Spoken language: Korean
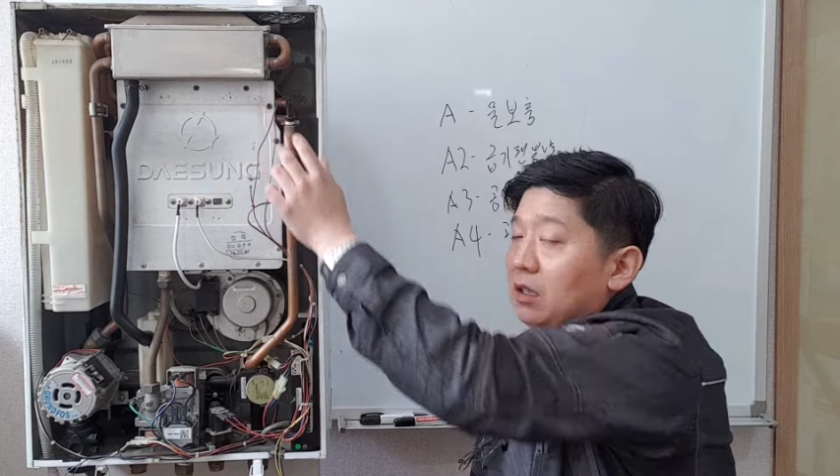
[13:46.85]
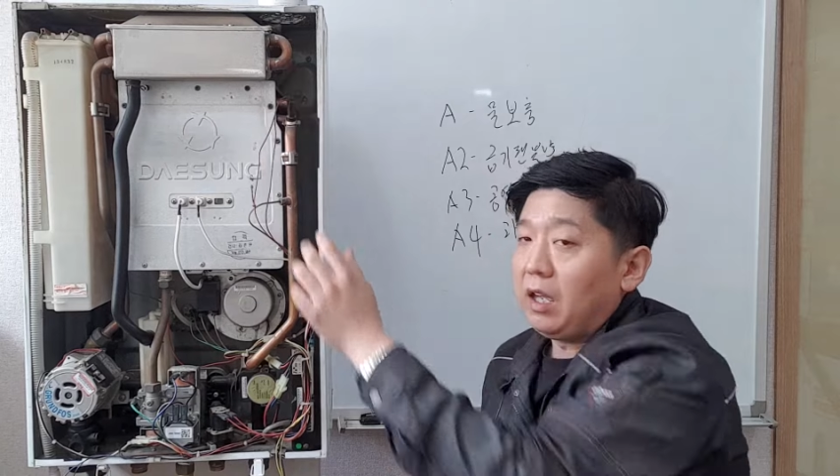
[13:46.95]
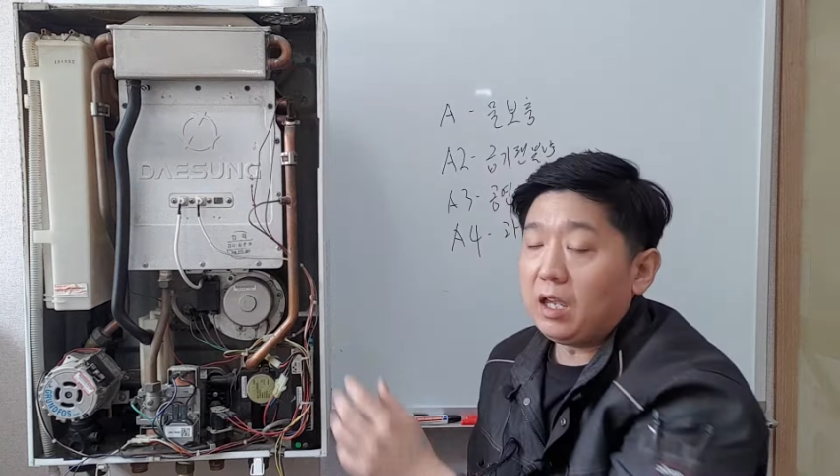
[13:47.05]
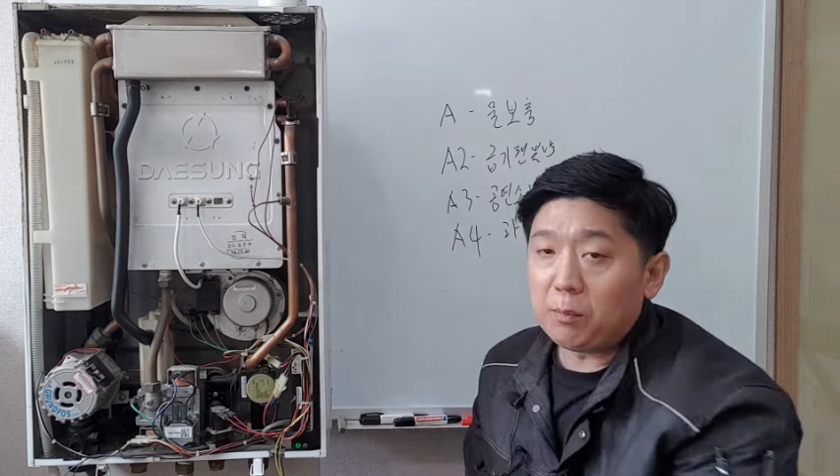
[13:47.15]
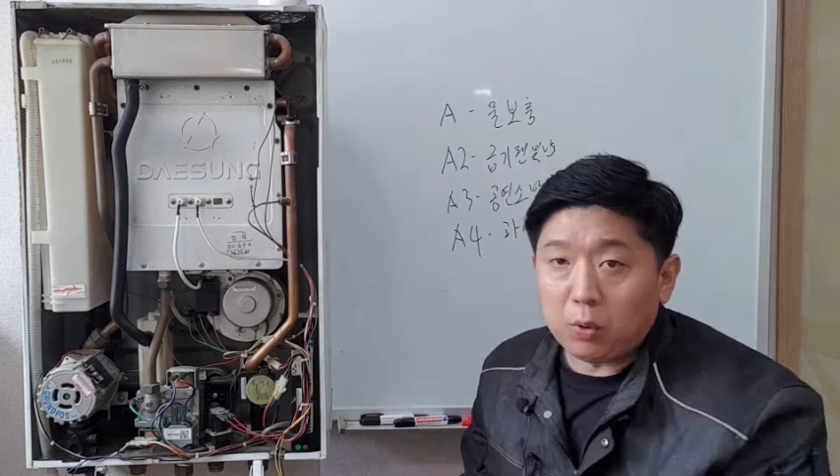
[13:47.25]

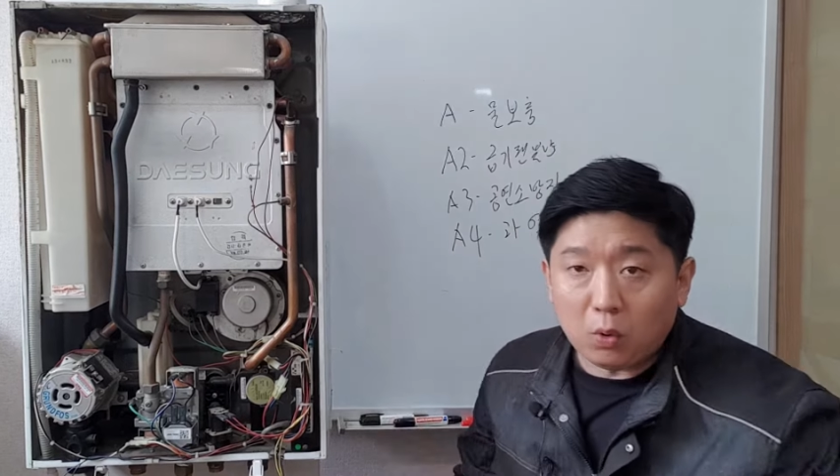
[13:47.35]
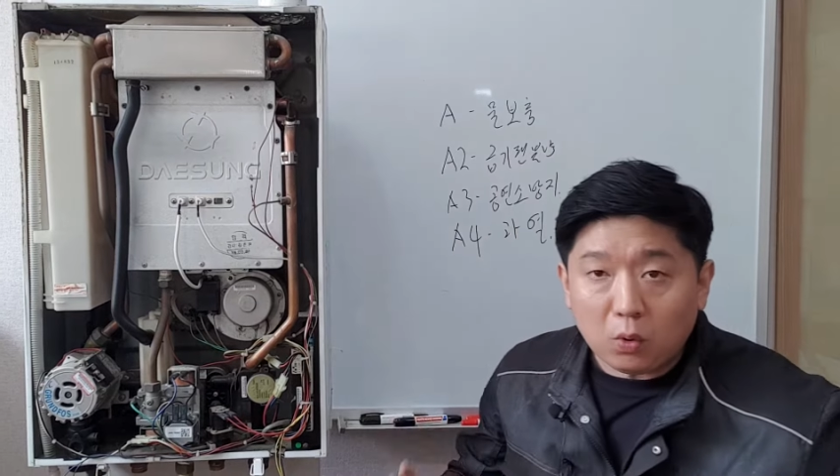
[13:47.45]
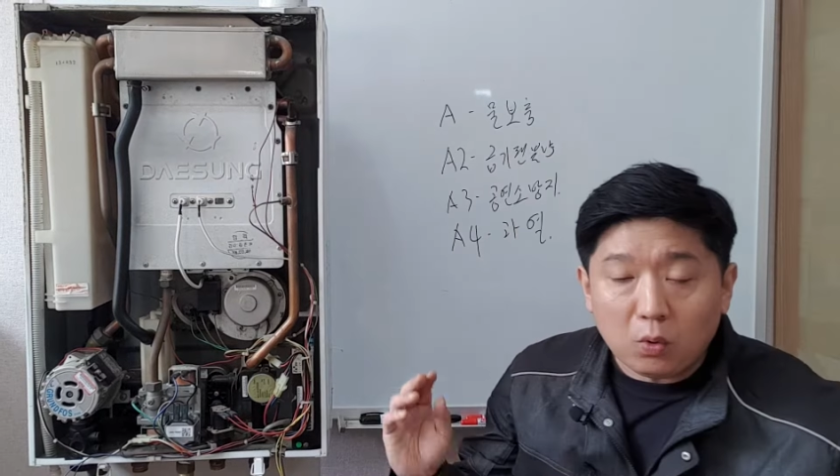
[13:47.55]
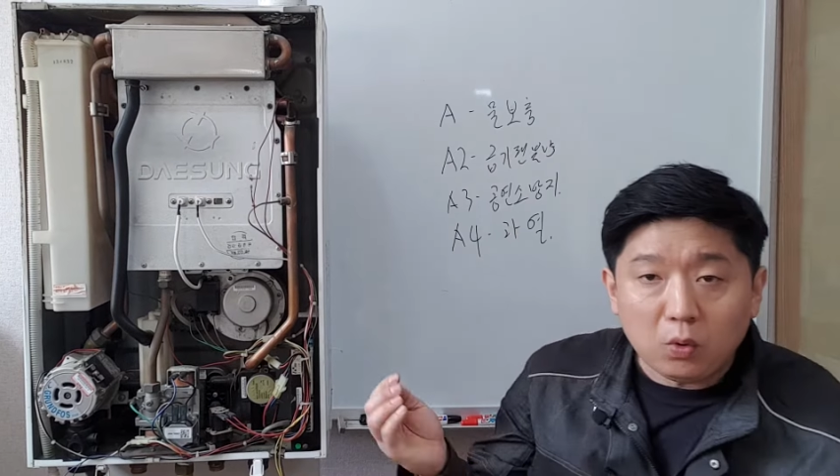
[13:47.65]
A4